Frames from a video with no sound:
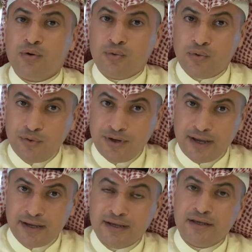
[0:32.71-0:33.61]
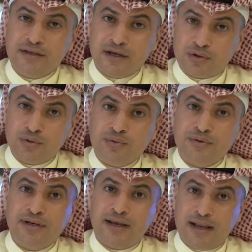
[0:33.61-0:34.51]
وهنا
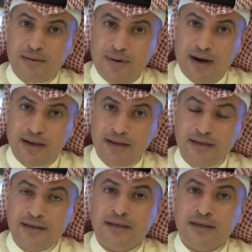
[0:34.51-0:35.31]
يكون البائع